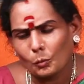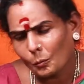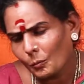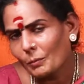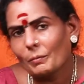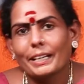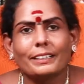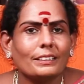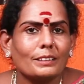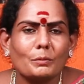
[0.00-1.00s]
ரொம்ப
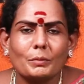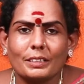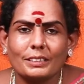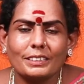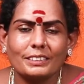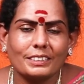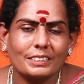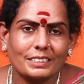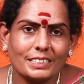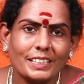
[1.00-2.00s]
பயங்கரமான
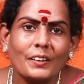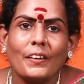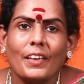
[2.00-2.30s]
திருஷ்டி